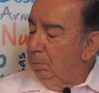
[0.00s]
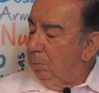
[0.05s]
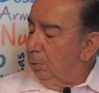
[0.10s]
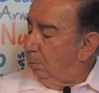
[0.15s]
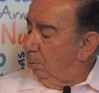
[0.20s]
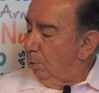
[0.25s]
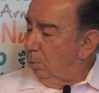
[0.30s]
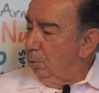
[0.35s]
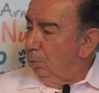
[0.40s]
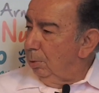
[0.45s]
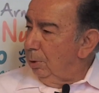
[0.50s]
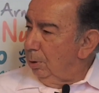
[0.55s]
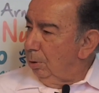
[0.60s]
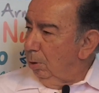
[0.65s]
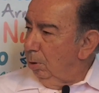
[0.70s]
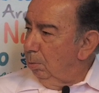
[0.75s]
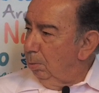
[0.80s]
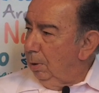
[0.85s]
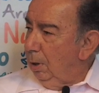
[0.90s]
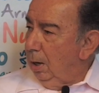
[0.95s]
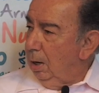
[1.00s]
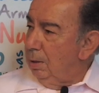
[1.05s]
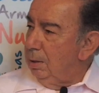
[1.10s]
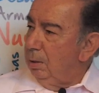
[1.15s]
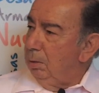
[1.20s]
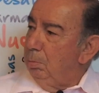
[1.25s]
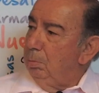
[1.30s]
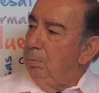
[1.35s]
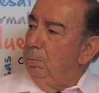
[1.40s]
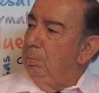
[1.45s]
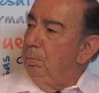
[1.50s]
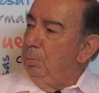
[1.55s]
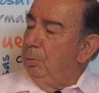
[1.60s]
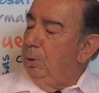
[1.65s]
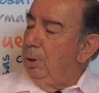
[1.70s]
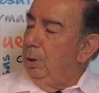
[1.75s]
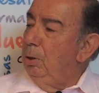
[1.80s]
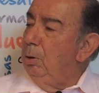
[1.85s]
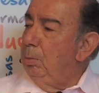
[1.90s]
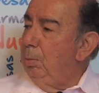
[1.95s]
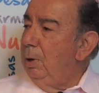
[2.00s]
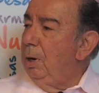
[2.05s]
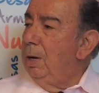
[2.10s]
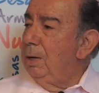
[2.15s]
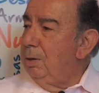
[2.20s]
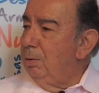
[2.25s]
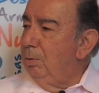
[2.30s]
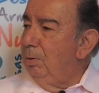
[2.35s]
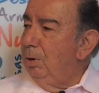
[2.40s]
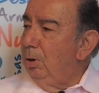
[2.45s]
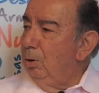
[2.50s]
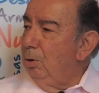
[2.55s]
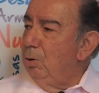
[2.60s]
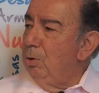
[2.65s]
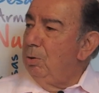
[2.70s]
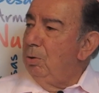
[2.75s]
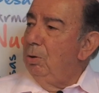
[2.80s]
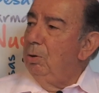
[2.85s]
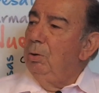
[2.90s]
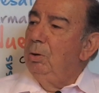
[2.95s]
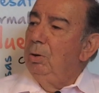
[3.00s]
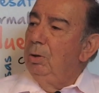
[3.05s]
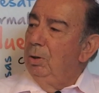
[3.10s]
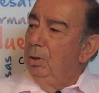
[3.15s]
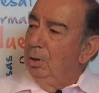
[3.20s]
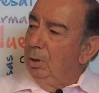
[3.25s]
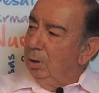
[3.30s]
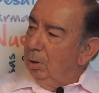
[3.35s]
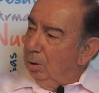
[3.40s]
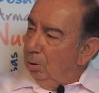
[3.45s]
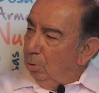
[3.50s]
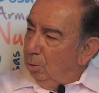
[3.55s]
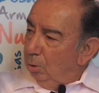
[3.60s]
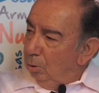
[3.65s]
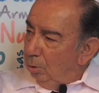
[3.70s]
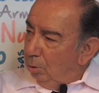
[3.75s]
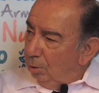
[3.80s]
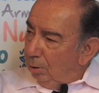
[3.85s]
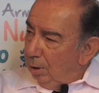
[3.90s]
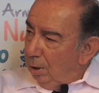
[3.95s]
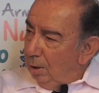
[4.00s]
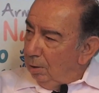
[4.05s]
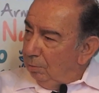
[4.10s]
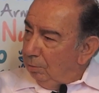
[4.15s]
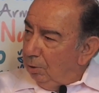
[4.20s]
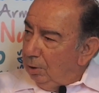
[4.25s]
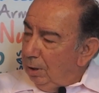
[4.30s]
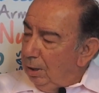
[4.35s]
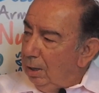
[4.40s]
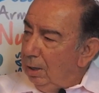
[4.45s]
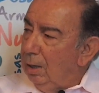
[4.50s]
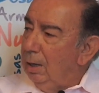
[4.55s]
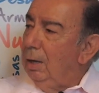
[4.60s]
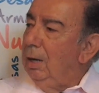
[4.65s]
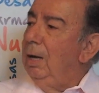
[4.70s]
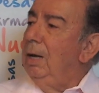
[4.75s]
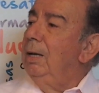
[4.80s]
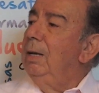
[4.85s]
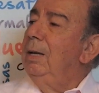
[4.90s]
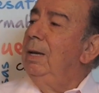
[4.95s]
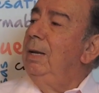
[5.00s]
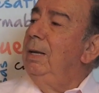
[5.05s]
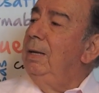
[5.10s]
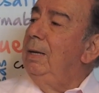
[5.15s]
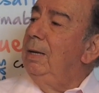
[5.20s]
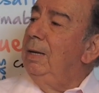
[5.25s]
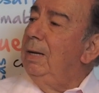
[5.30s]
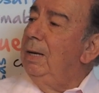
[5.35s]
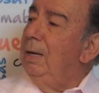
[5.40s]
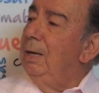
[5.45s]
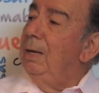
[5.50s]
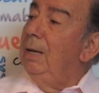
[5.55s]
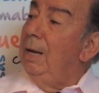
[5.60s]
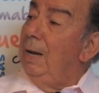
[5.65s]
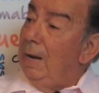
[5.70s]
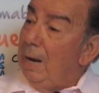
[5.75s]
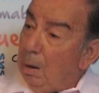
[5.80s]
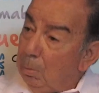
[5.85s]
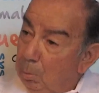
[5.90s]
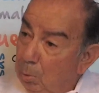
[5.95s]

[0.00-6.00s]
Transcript: Pero por supuesto que lo puedes hacer. ¿Por qué no puedes hacer un negocio con telefonía ah, en que en la